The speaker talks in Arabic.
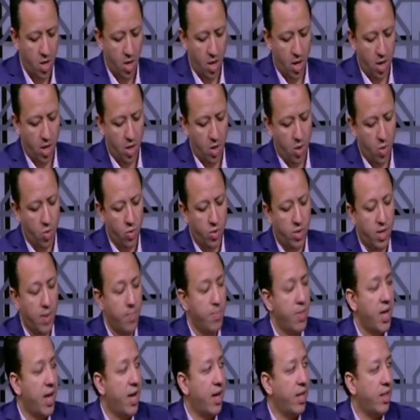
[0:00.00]
آه،
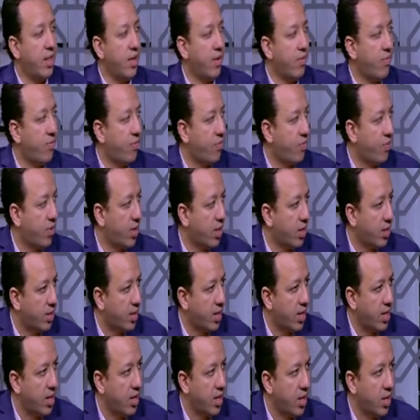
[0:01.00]
قدامنا اهداف
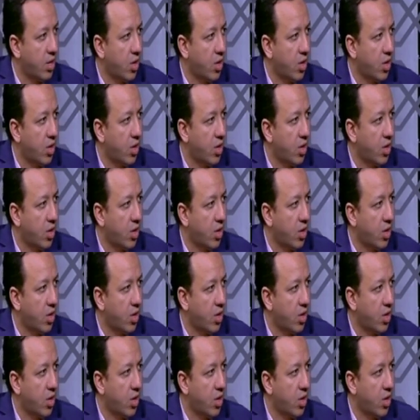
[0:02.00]
تانية